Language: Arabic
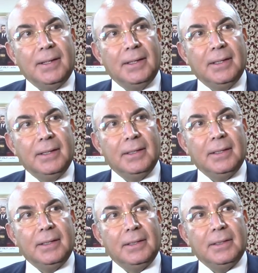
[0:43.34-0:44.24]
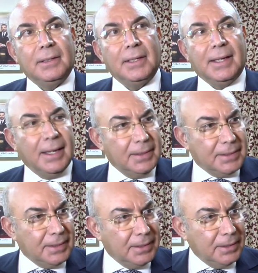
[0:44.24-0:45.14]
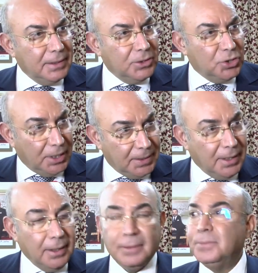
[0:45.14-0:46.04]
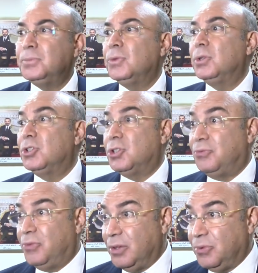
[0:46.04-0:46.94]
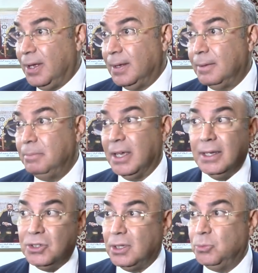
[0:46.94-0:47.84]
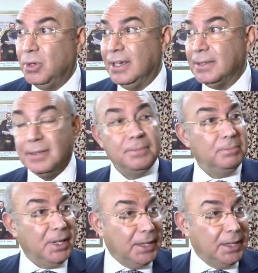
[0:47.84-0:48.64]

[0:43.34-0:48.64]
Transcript: آه، كانت جاده شفافه ما كاينش تابوهات ما